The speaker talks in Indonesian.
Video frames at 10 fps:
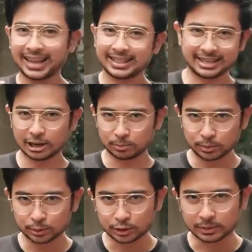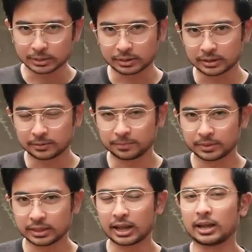E30, teman-teman.
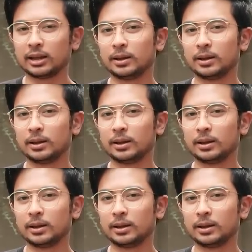Nah,